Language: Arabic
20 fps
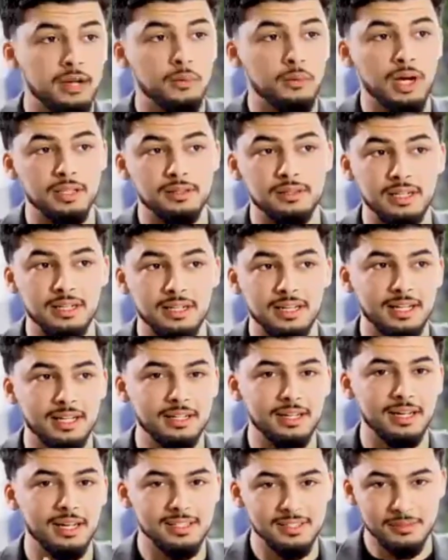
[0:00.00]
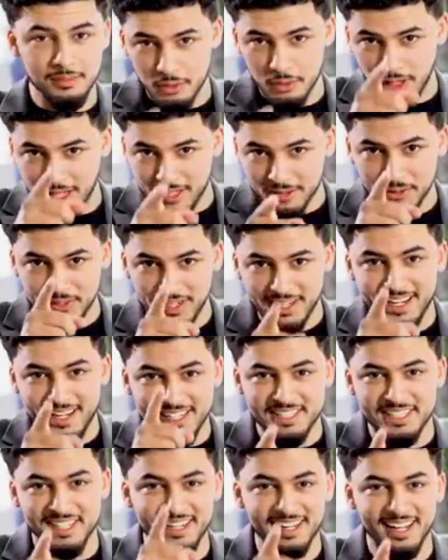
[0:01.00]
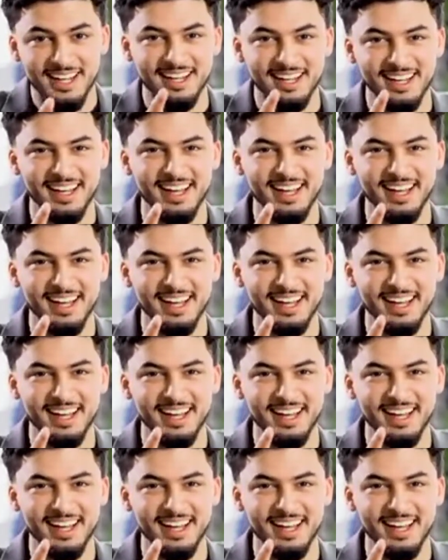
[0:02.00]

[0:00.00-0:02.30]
واحد طلياني سميتو انطوني كاشيلا